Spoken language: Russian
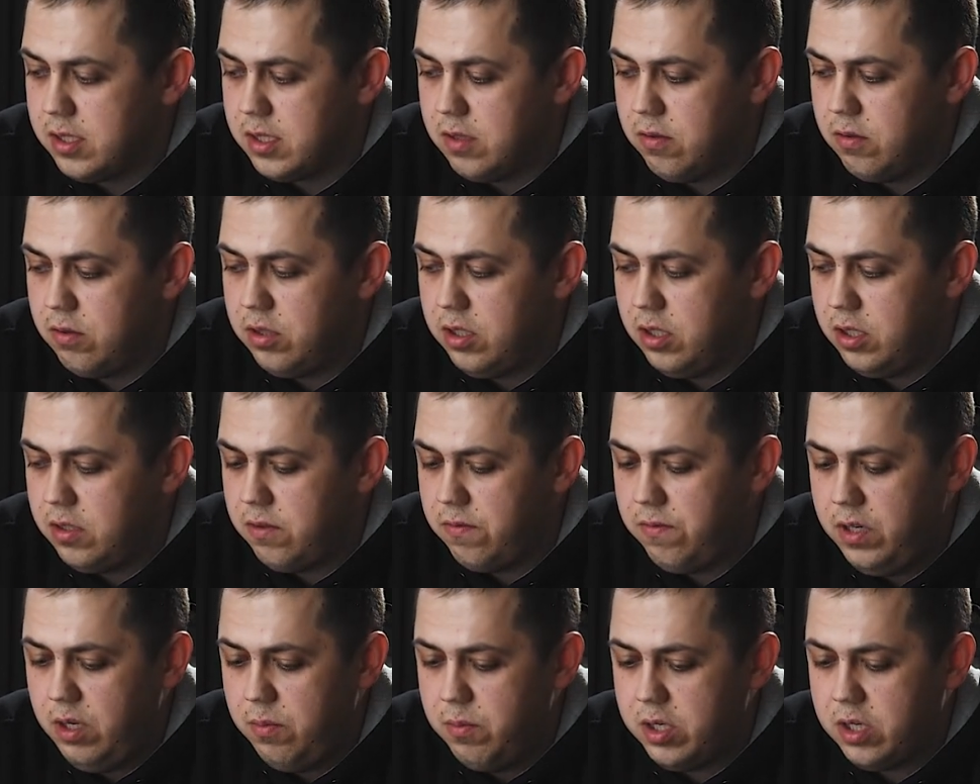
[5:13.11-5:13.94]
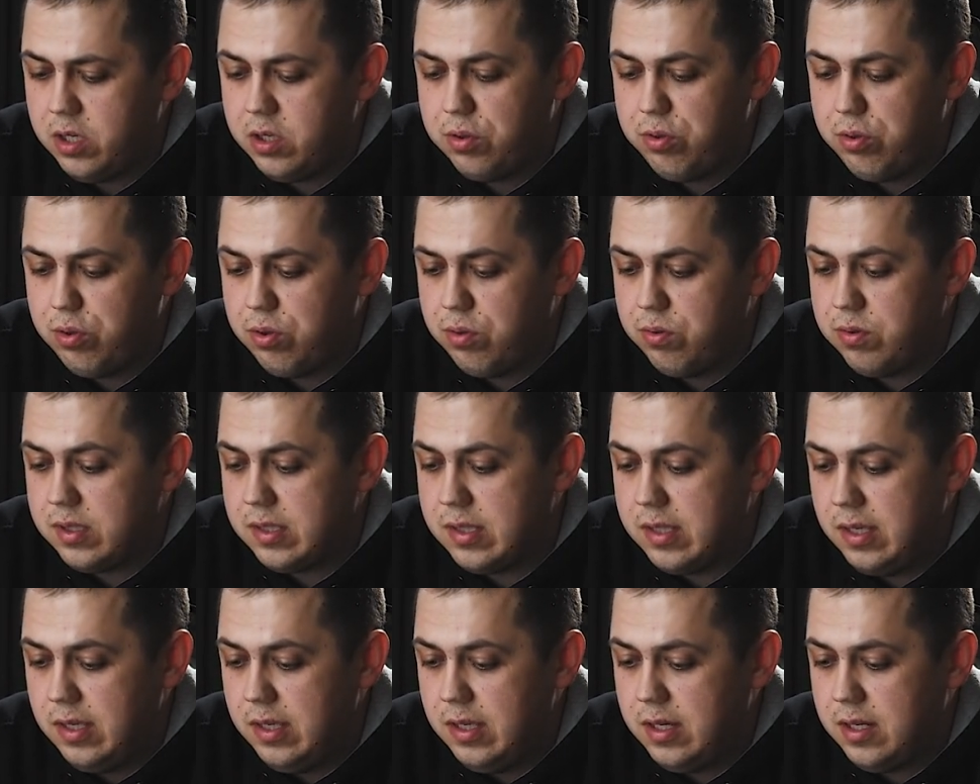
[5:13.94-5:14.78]
За вот это время, которое он
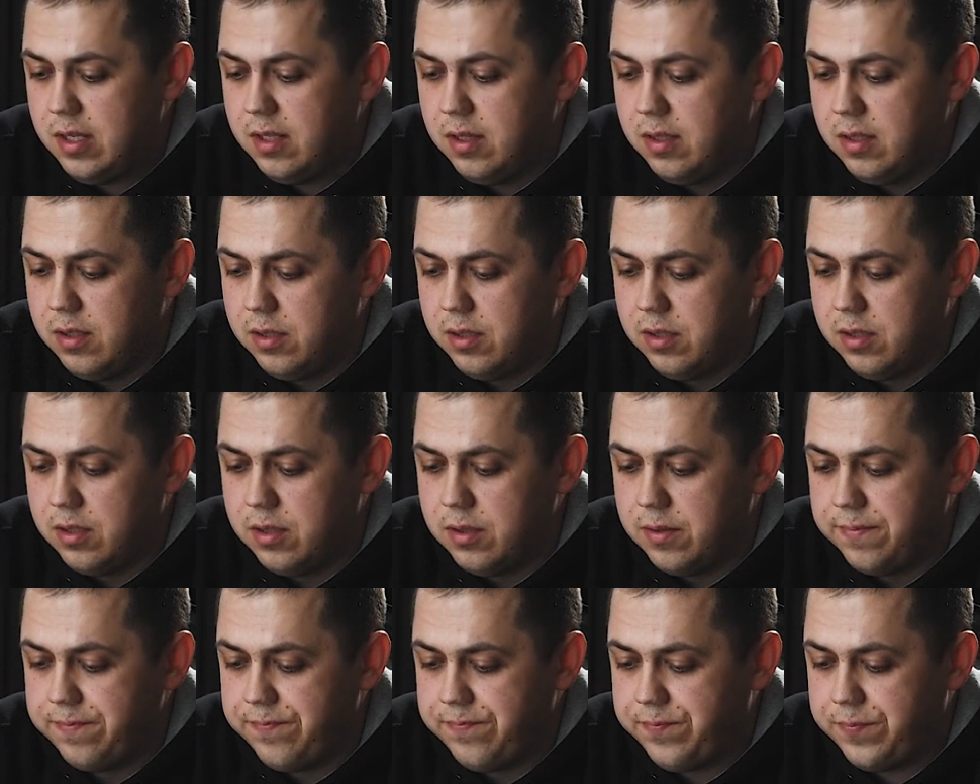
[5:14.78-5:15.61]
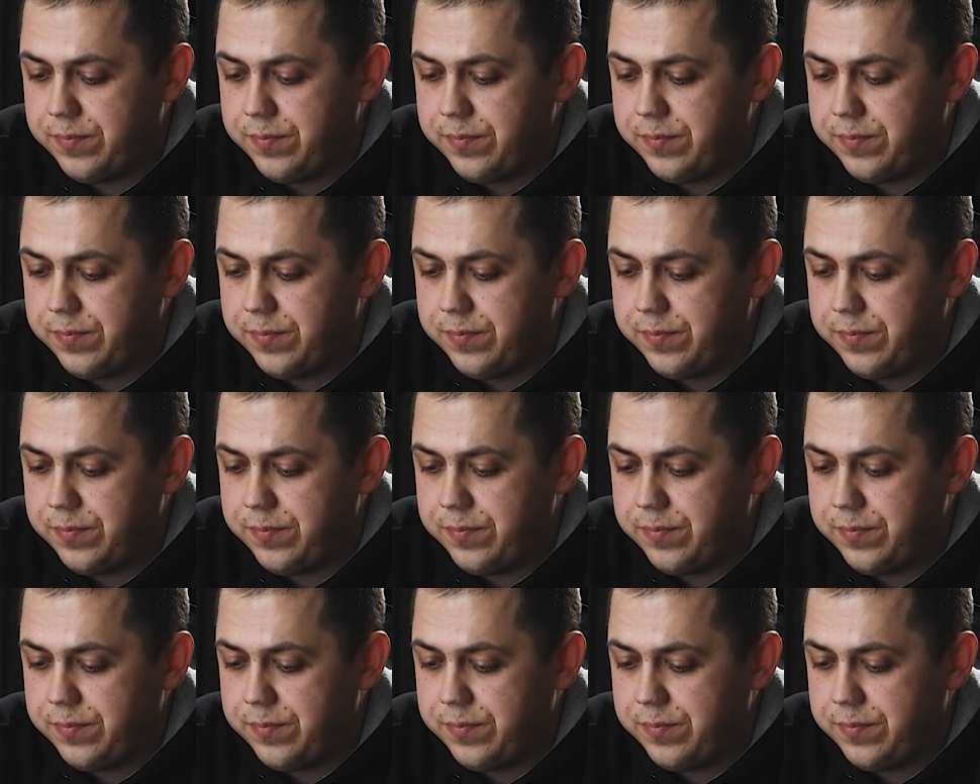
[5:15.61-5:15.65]
стоял э,